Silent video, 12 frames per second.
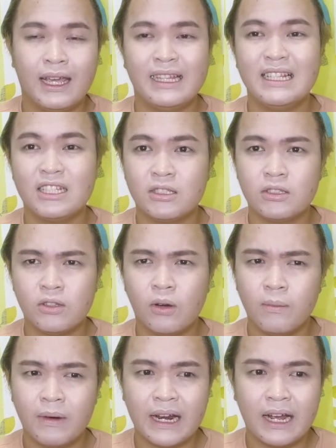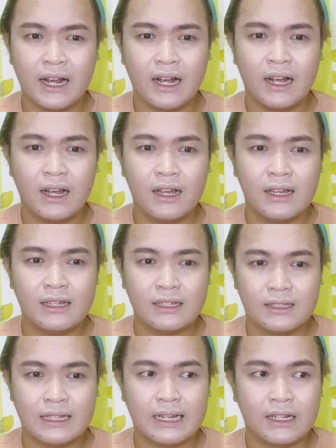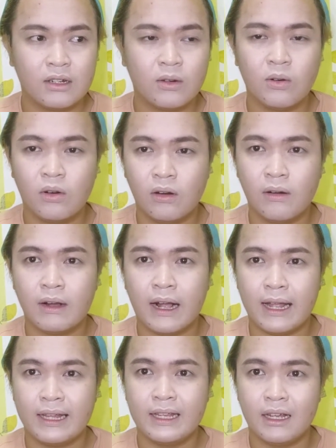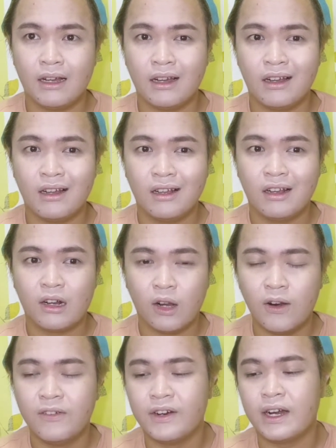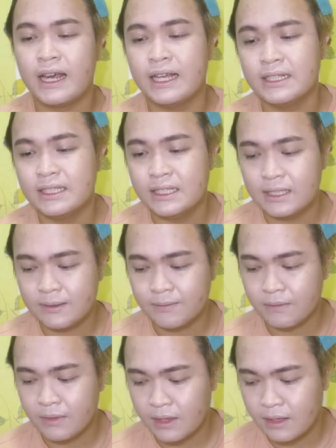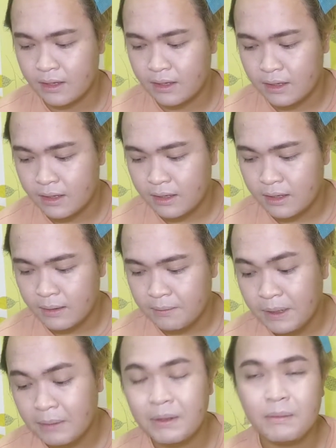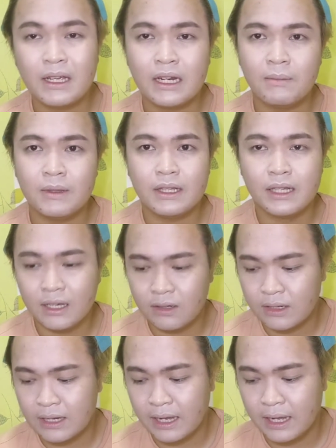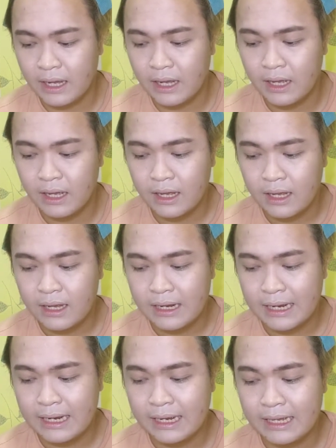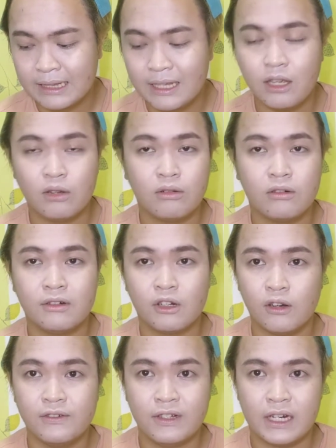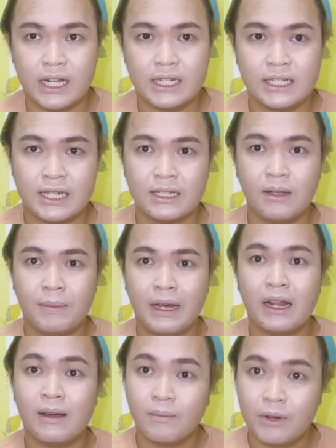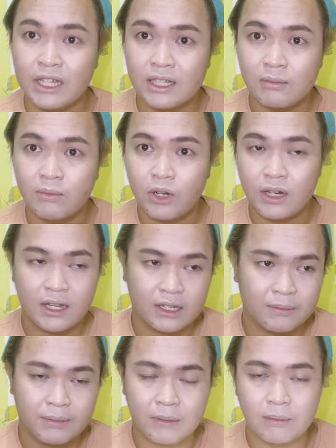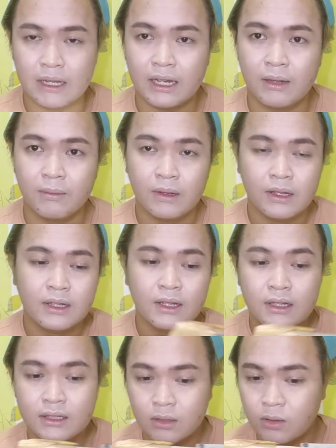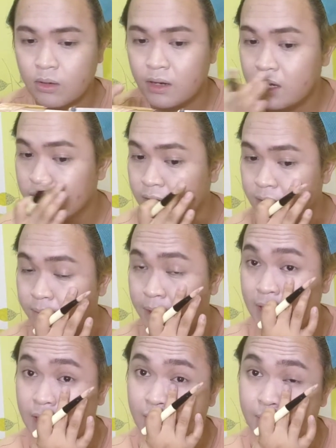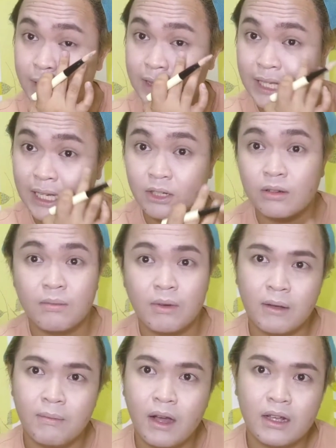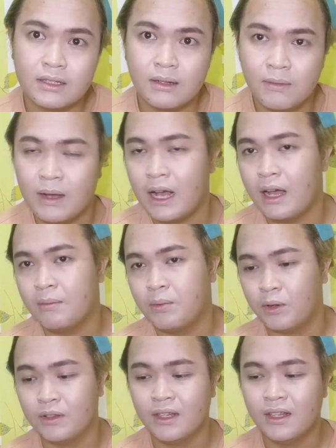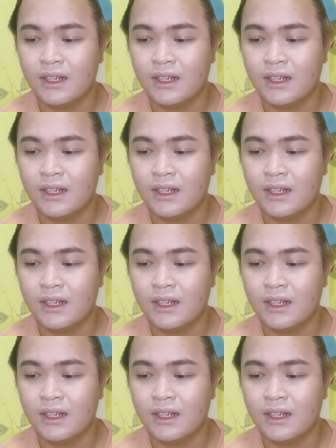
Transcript: hindi sobrang thick nung kanyang coverage pagbibig cream hindi ganun ka kaganda yung coverage kasi parang breathable lang yung BB cream. So ngayon, para lang maitago yung mga bakas ng kahapon,